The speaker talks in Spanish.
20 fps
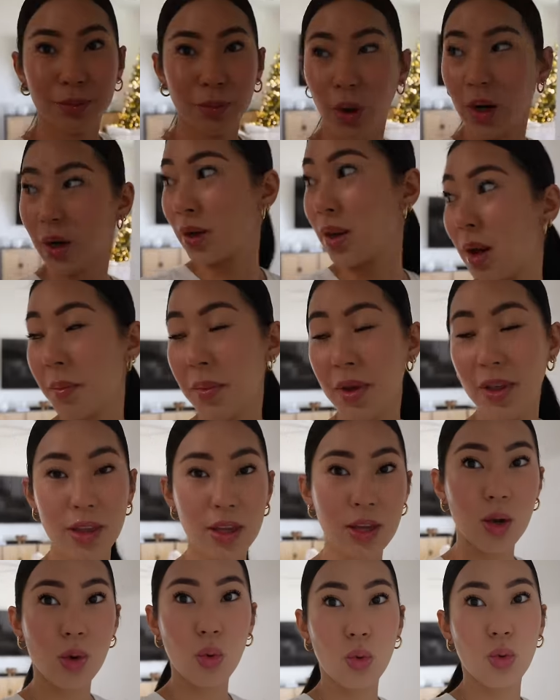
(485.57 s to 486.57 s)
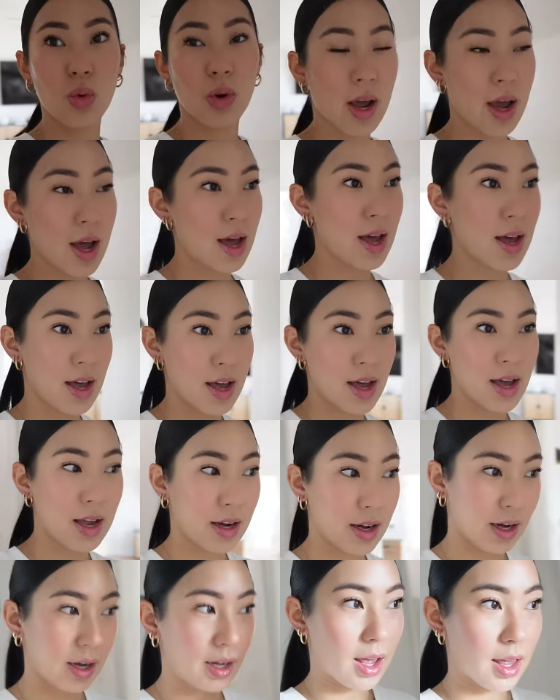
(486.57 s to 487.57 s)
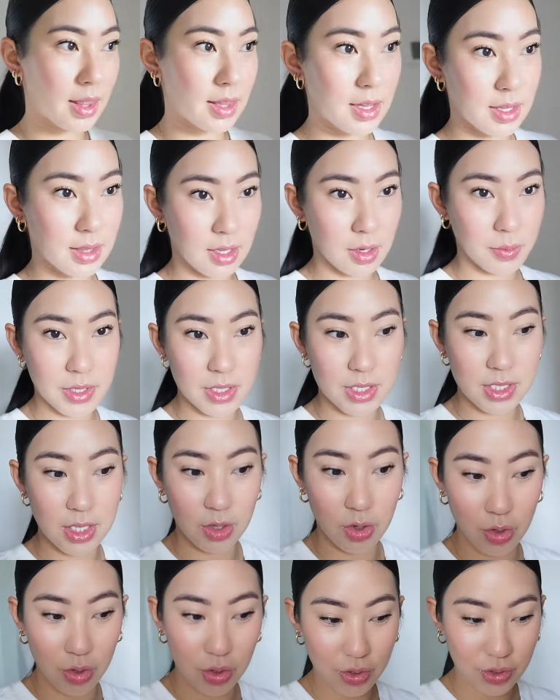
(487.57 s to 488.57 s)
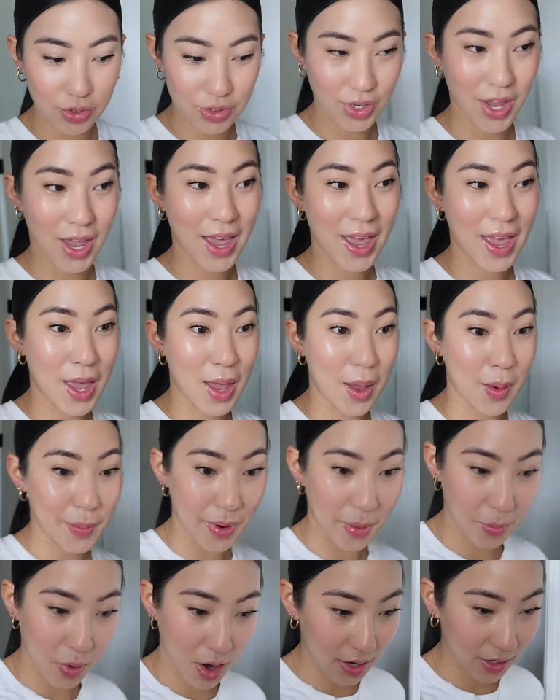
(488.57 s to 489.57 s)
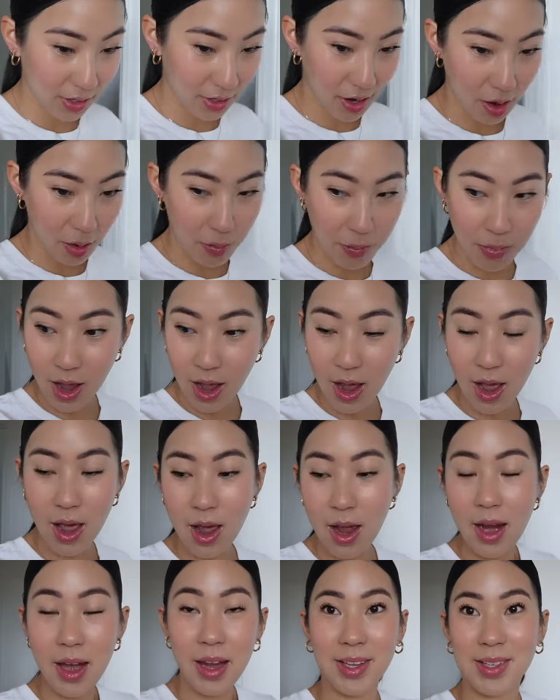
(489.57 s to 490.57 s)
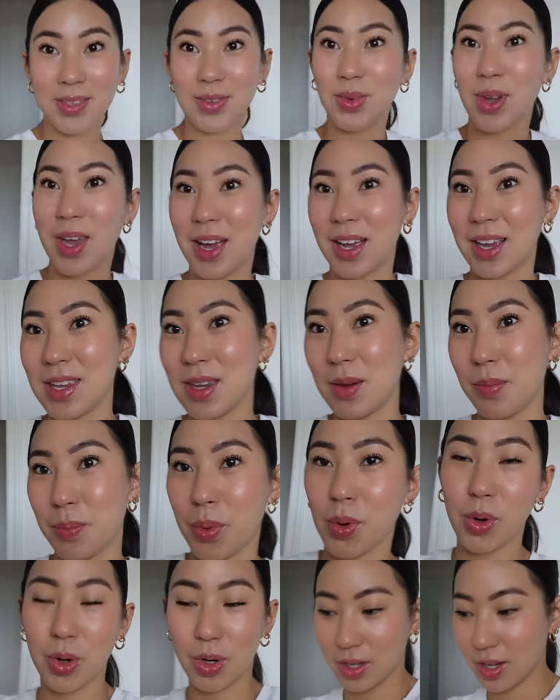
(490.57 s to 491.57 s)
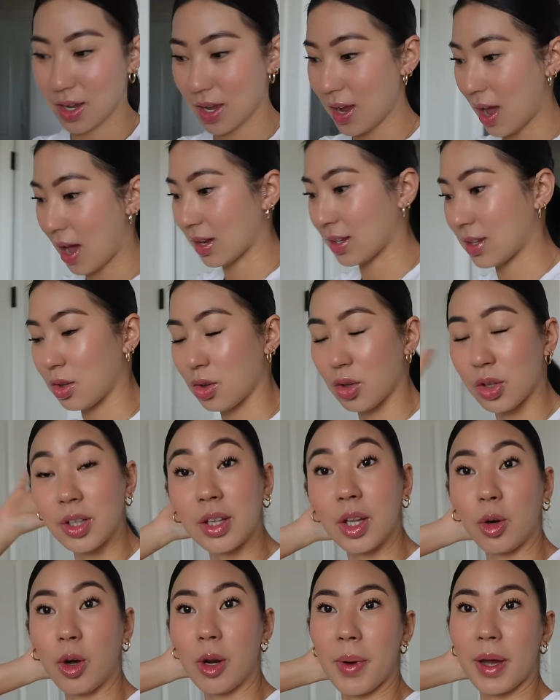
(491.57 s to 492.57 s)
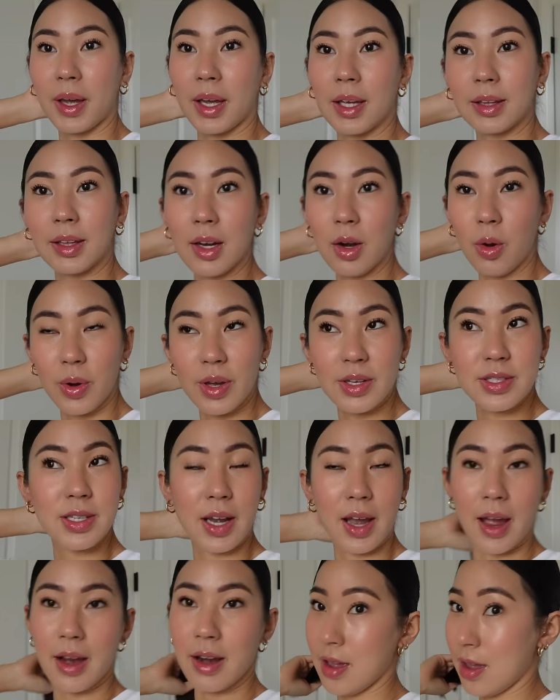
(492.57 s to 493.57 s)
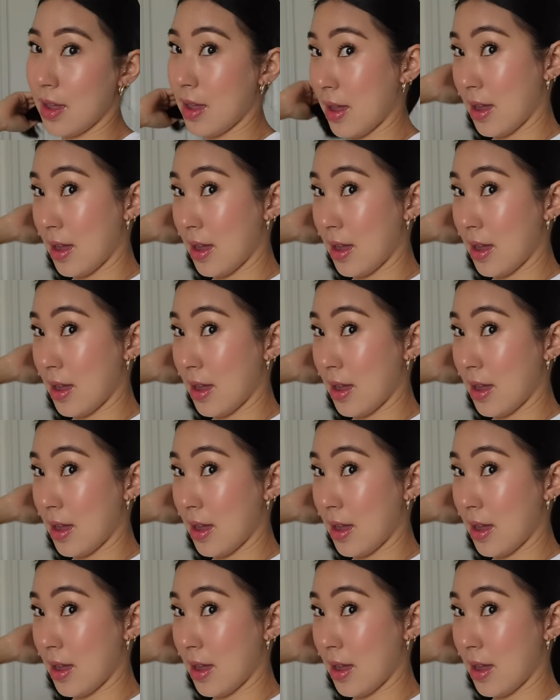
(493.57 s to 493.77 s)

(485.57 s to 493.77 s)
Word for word: Bueno, ya me di una arregladita mis chicos. Vamos a grabar, estoy aquí porque aquí es donde tengo el paquete, lo voy a sacar.